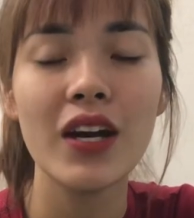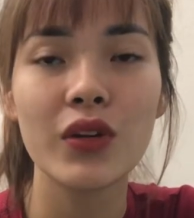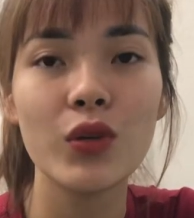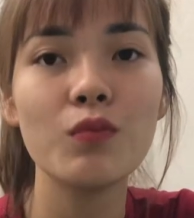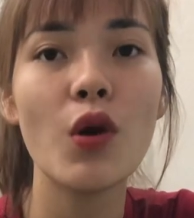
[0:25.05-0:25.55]

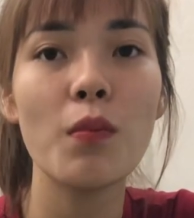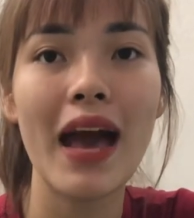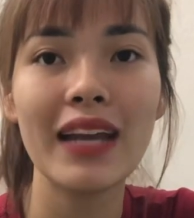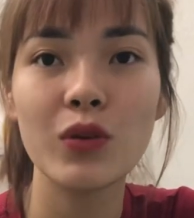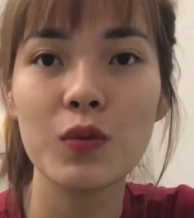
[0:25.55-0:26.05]
Đúng mẫu
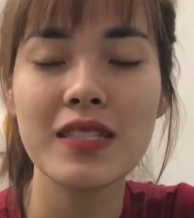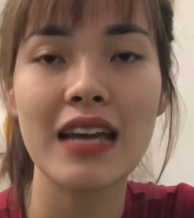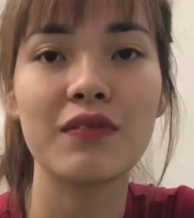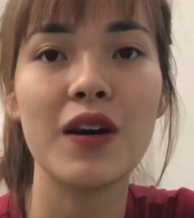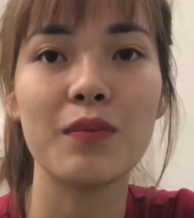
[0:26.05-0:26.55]
mã, đúng
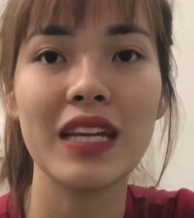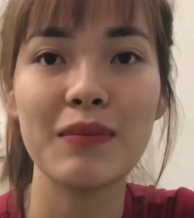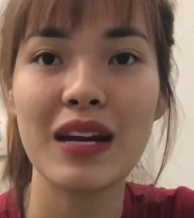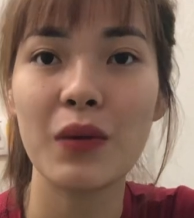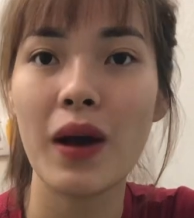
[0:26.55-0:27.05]
sản phẩm như em
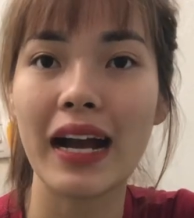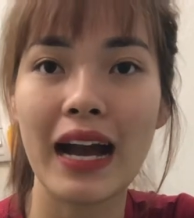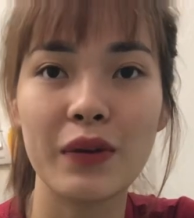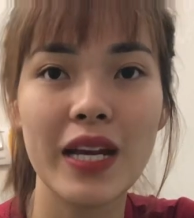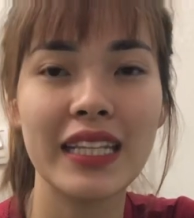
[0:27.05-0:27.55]
đang quảng
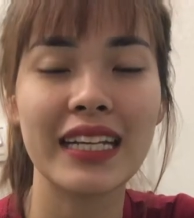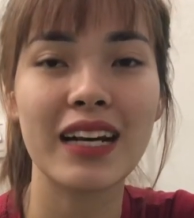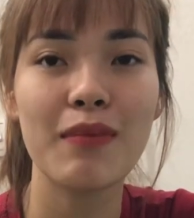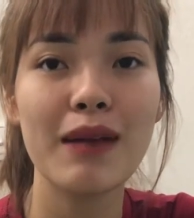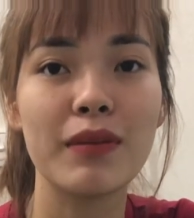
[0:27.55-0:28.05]
cáo đây thì
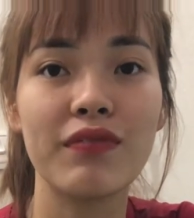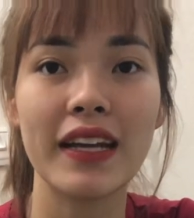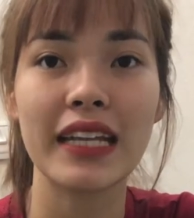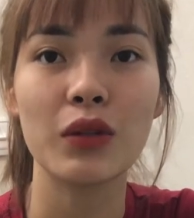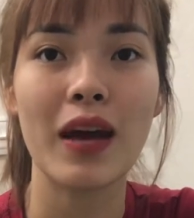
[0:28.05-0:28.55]
các bác mới
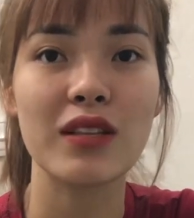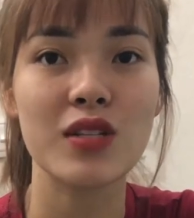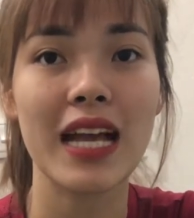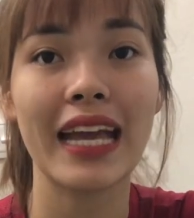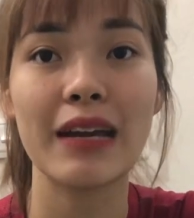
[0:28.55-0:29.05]
phải thanh toán cho
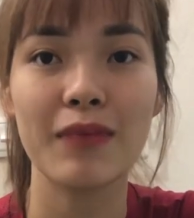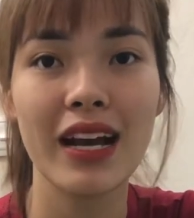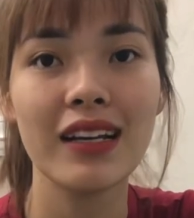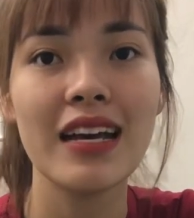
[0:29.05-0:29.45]
nhà em nhé.